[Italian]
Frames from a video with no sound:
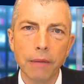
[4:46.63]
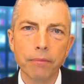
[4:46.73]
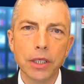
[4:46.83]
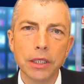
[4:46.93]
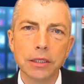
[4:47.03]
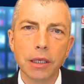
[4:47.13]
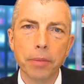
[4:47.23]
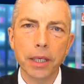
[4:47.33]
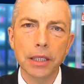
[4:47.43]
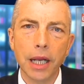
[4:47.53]
di
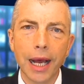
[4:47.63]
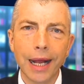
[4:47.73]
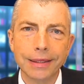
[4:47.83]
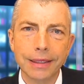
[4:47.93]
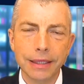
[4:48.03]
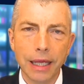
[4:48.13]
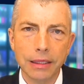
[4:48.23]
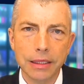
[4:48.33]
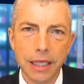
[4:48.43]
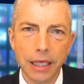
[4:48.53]
intraprendere
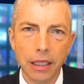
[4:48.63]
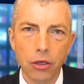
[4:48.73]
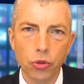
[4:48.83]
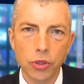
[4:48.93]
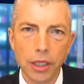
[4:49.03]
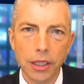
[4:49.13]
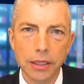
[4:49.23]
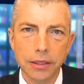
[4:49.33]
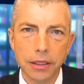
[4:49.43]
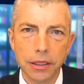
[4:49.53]
altrettante scandalose
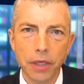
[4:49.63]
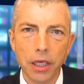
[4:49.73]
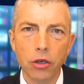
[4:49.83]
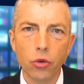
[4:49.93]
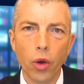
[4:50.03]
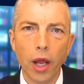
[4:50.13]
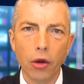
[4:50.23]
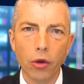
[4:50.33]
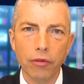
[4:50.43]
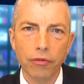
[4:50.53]
iniziative che nulla
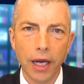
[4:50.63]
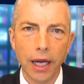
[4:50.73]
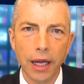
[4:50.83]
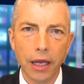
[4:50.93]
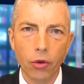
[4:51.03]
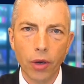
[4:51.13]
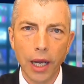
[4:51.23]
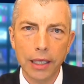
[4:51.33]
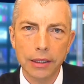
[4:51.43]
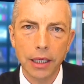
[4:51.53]
hanno a che fare né con
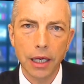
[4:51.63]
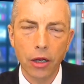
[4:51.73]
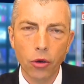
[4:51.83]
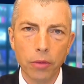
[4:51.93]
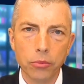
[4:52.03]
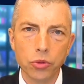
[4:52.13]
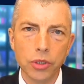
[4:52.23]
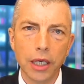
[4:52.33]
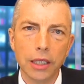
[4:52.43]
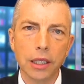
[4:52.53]
l'arte né con la
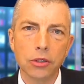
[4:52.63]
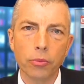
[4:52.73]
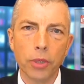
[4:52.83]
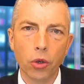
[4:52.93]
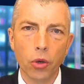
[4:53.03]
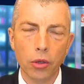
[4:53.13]
musica né tantomeno con la